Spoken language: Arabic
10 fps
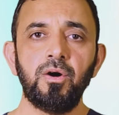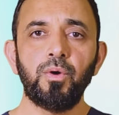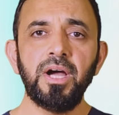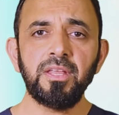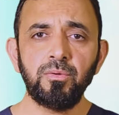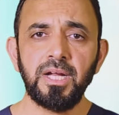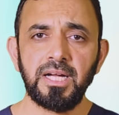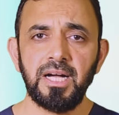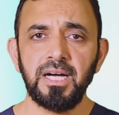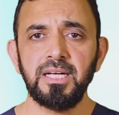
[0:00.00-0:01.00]
وأيضا
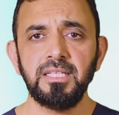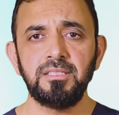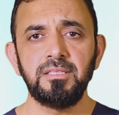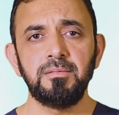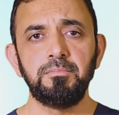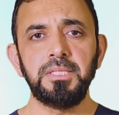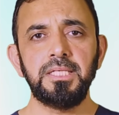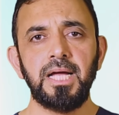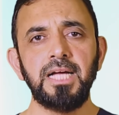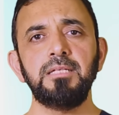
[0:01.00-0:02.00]
هناك حالات
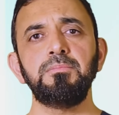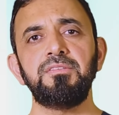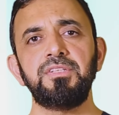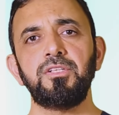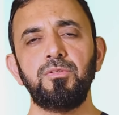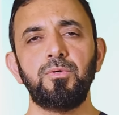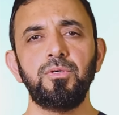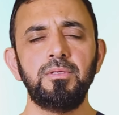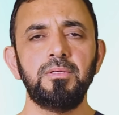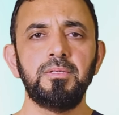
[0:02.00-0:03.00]
من عدم تفريغ
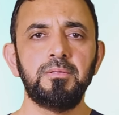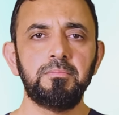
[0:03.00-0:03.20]
البول